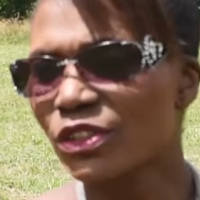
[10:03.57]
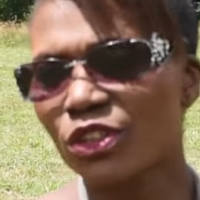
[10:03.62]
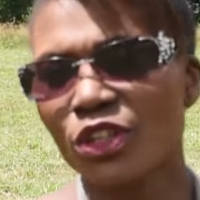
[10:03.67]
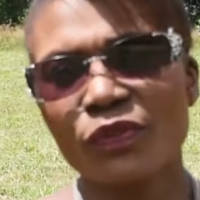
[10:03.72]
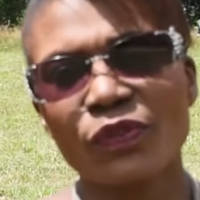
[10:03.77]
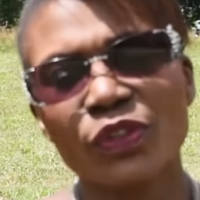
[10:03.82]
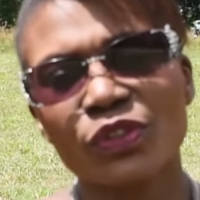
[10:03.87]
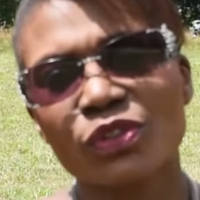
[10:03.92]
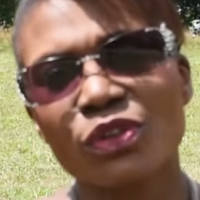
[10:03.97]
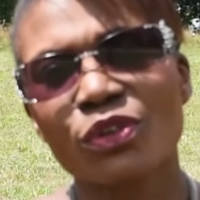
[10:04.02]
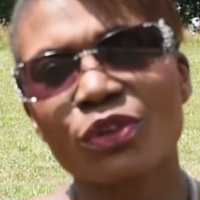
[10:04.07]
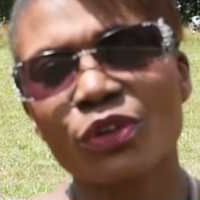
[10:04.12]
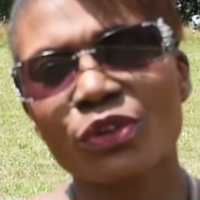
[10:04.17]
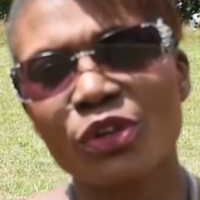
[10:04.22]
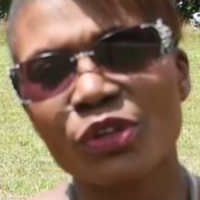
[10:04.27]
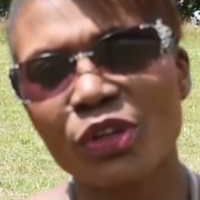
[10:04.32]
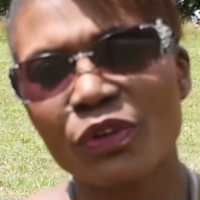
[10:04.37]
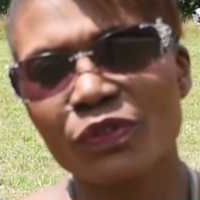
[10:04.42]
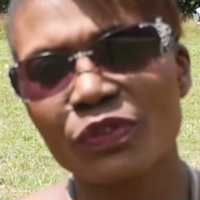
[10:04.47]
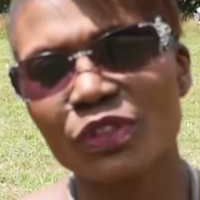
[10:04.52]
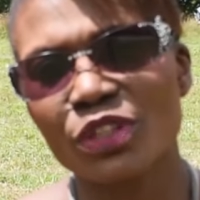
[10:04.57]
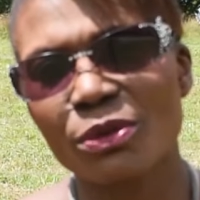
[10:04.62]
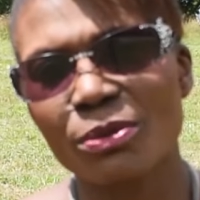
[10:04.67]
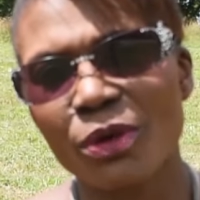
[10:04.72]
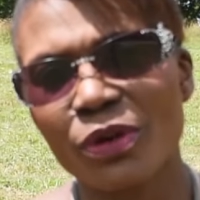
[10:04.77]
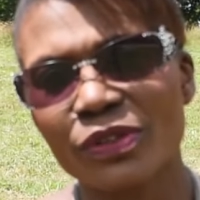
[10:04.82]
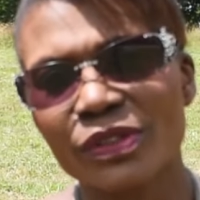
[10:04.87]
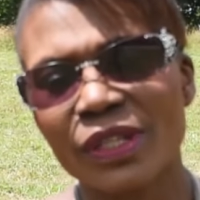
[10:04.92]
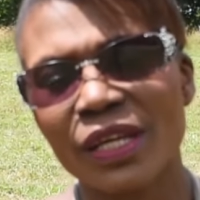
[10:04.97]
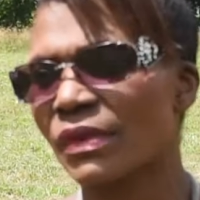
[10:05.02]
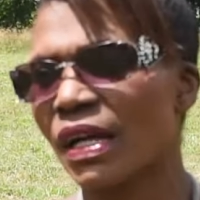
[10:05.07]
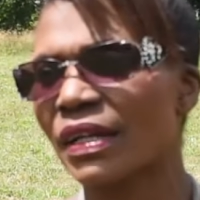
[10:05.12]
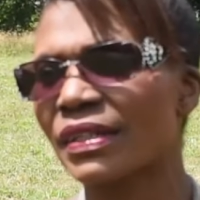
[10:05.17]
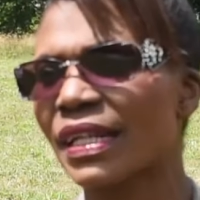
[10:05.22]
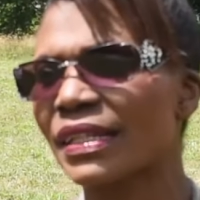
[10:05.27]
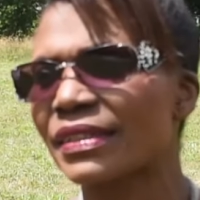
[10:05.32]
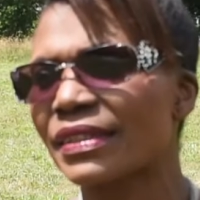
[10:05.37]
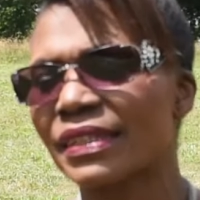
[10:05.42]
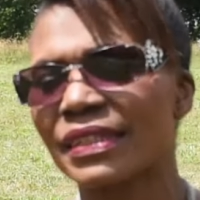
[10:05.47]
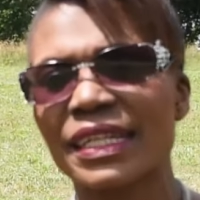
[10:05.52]
ce que votre oncologue vous demande. En
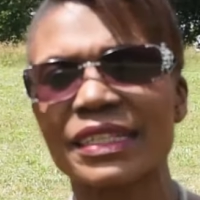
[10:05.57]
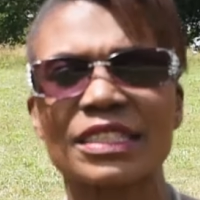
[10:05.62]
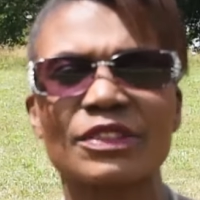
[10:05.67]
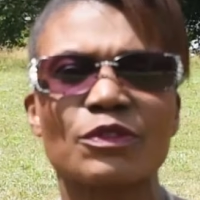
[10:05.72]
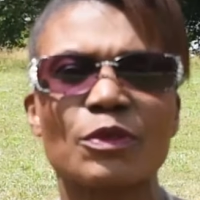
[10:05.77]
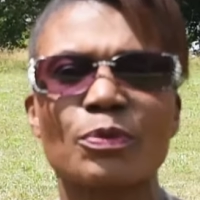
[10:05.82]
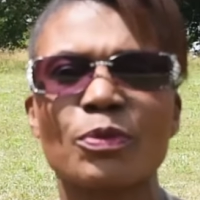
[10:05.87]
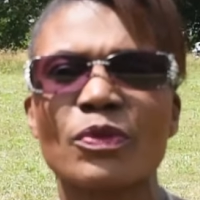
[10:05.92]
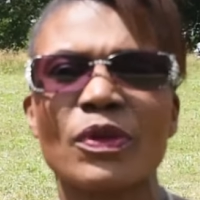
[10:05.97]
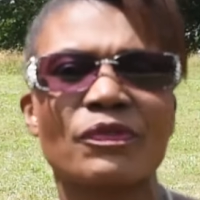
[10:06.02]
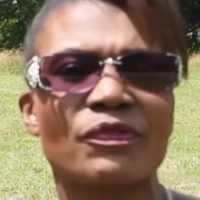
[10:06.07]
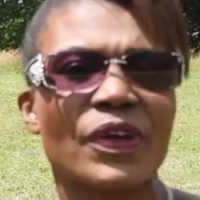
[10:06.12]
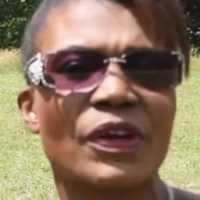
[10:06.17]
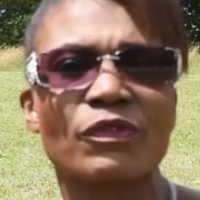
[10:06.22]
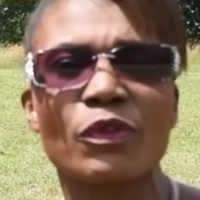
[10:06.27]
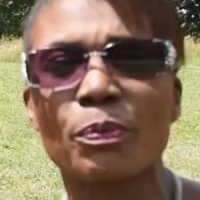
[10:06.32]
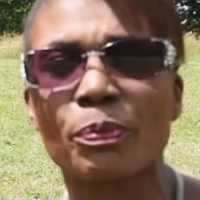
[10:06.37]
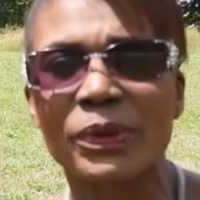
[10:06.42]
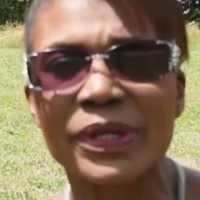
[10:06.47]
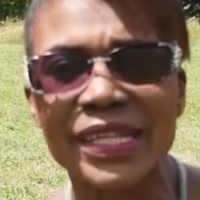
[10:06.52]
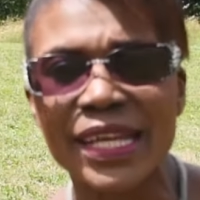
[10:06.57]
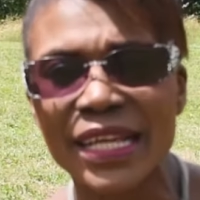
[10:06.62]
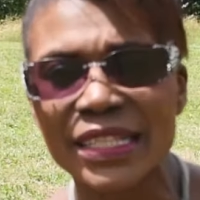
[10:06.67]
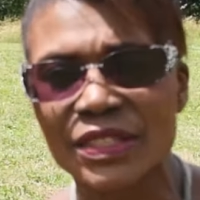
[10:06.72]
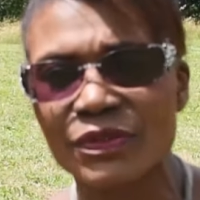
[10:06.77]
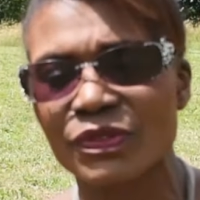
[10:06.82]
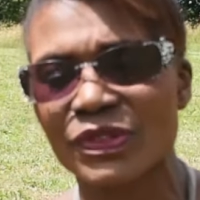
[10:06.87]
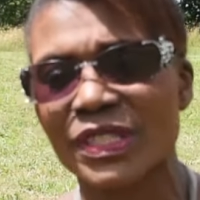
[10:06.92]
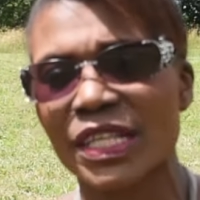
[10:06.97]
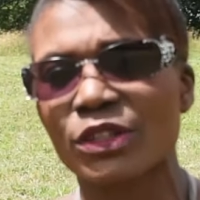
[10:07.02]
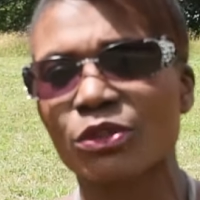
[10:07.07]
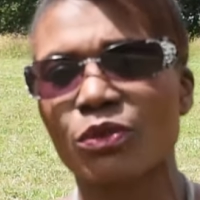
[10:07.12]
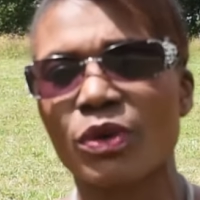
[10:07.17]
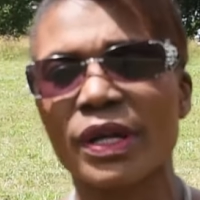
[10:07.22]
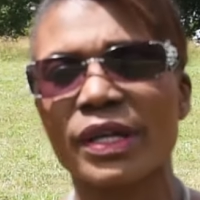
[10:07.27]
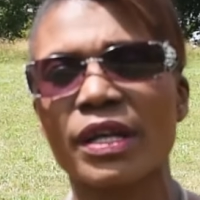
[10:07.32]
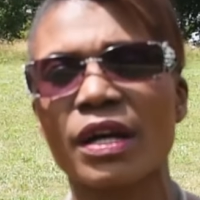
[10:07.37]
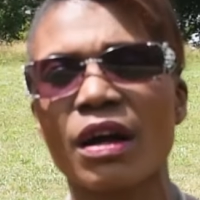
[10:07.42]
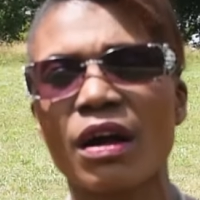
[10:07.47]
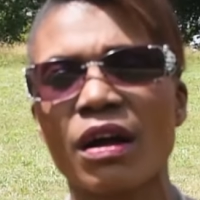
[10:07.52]
alternative, vous pouvez faire vos prières si vous êtes
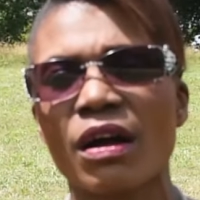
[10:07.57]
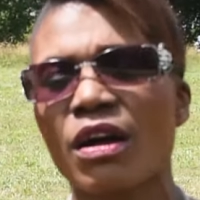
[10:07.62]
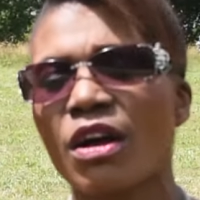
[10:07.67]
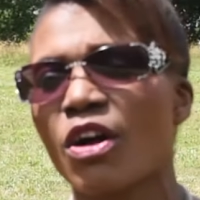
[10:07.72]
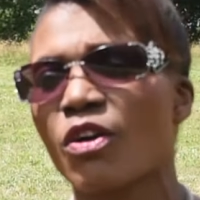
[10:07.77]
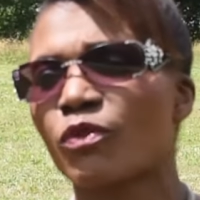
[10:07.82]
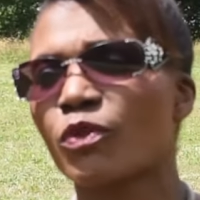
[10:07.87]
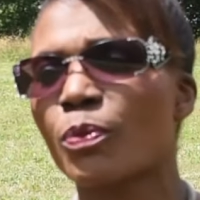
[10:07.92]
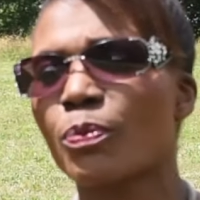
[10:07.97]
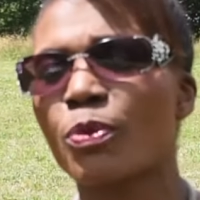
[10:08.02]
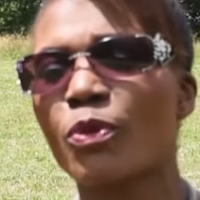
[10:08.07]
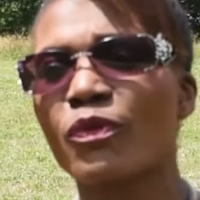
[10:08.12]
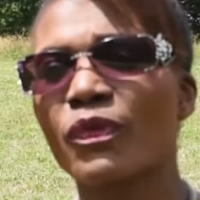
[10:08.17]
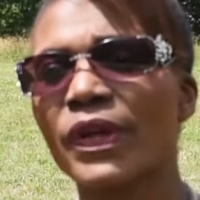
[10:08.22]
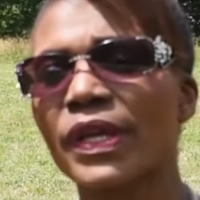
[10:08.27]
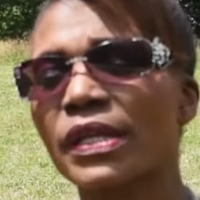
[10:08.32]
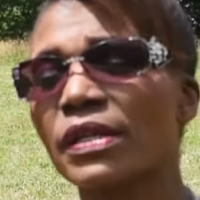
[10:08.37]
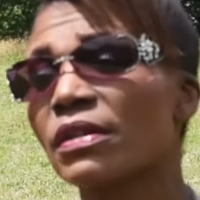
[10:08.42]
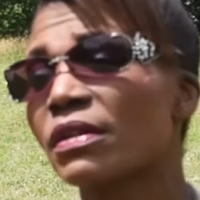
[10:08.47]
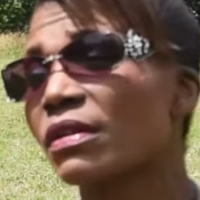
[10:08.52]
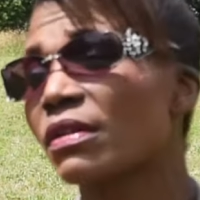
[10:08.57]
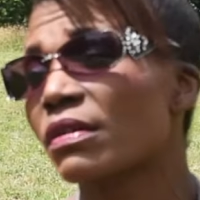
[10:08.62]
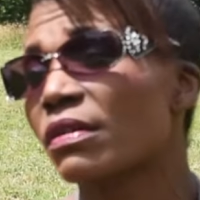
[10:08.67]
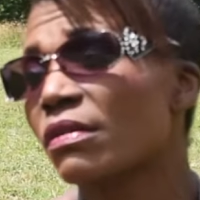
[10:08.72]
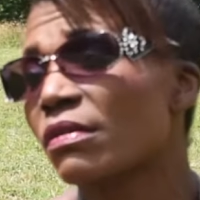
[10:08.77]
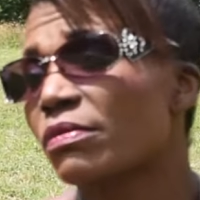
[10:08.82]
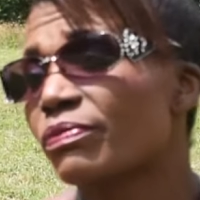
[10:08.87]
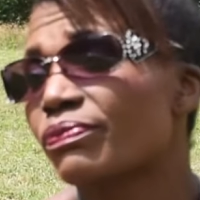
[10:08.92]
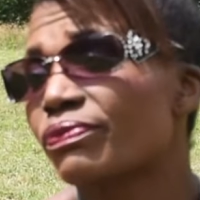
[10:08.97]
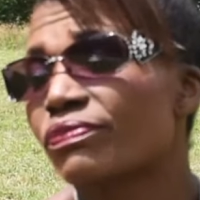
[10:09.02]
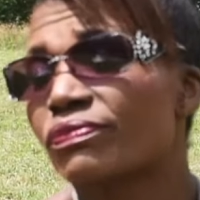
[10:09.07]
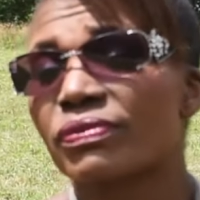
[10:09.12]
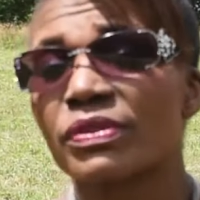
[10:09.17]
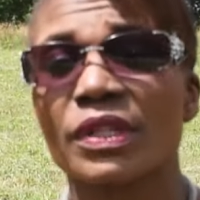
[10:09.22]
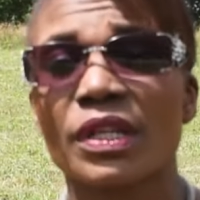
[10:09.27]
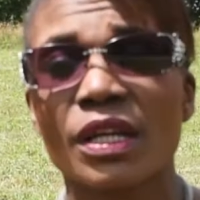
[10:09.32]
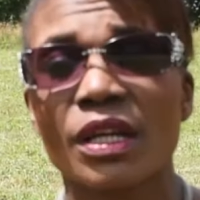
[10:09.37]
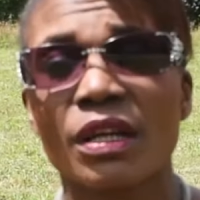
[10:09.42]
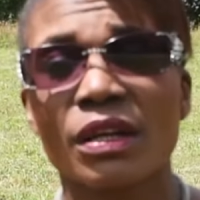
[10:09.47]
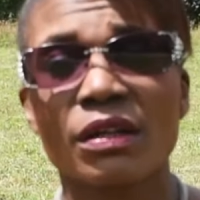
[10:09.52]
croyant. Vous pouvez euh,
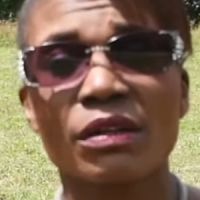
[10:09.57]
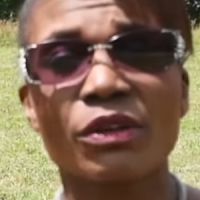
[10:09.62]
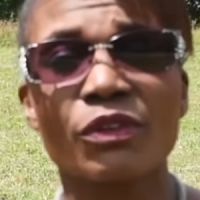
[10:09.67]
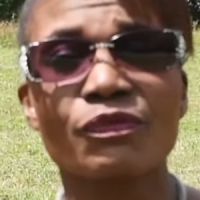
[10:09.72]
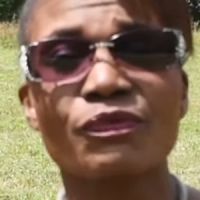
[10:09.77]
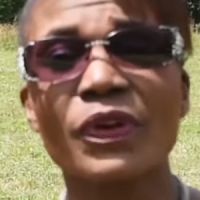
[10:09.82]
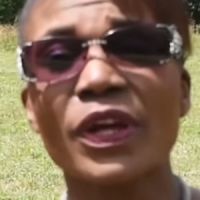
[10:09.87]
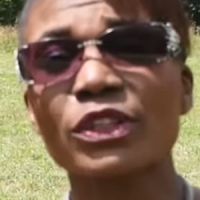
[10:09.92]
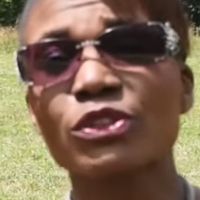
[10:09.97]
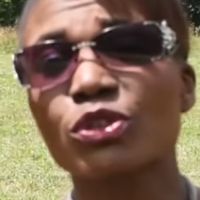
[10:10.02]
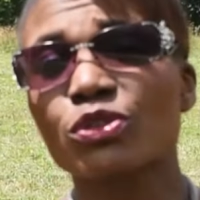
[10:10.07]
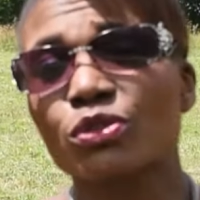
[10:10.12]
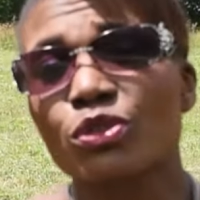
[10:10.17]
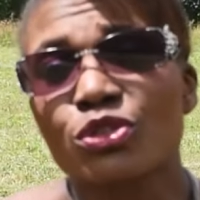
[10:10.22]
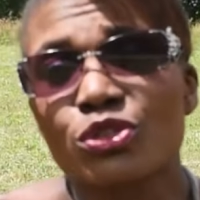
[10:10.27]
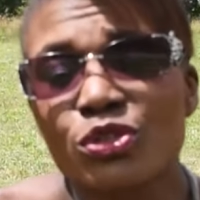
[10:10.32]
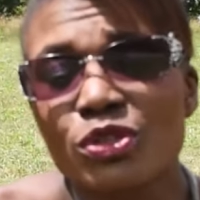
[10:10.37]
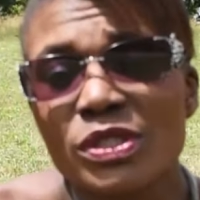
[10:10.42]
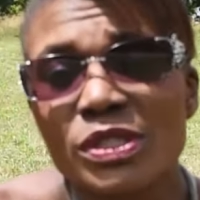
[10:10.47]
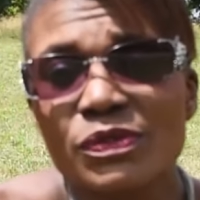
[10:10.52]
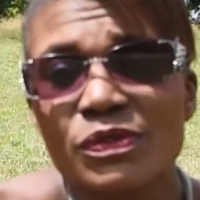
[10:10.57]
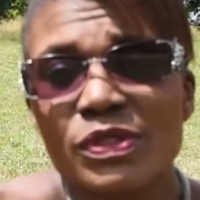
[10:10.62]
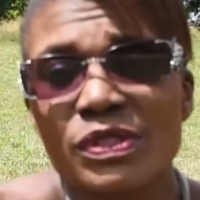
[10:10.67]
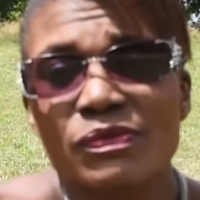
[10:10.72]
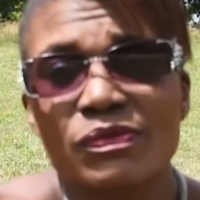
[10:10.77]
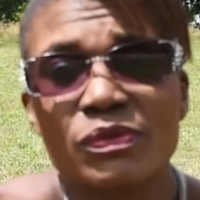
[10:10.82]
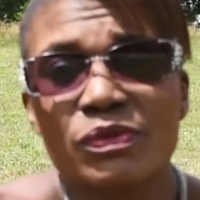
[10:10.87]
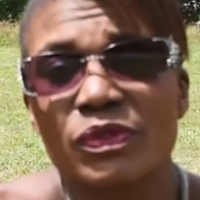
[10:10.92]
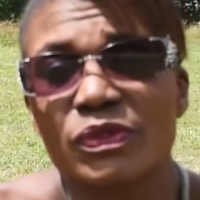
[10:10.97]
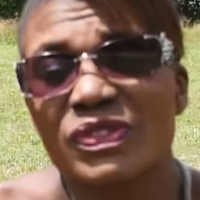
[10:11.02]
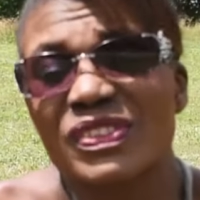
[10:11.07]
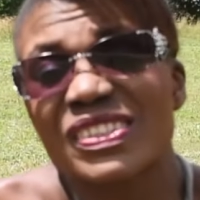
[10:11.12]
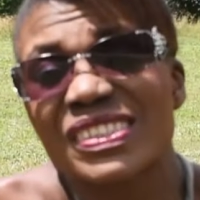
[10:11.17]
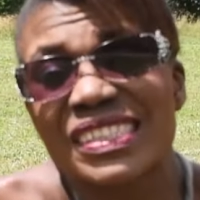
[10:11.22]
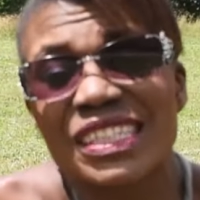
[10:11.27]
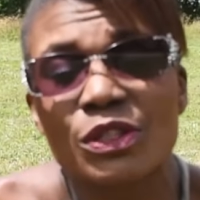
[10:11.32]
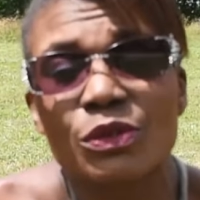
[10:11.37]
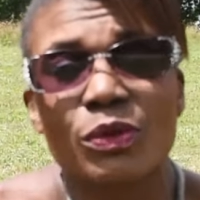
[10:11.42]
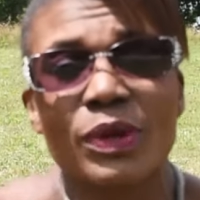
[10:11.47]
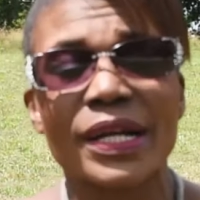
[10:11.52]
euh, faire d'autres choses si
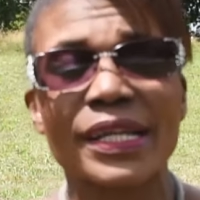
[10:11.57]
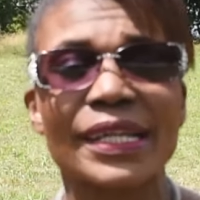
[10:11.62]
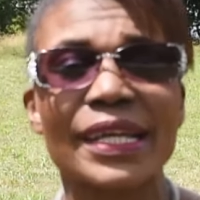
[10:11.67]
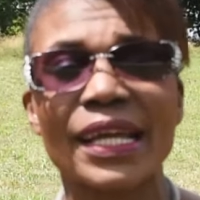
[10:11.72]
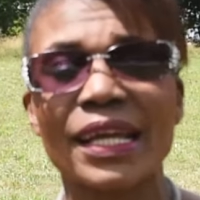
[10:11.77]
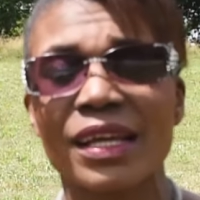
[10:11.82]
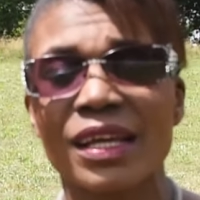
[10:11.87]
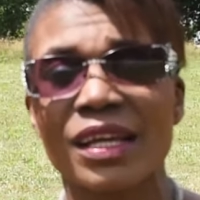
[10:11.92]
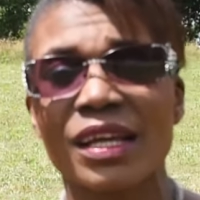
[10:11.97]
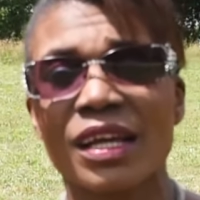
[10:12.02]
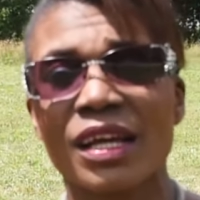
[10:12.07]
vous, y croyez.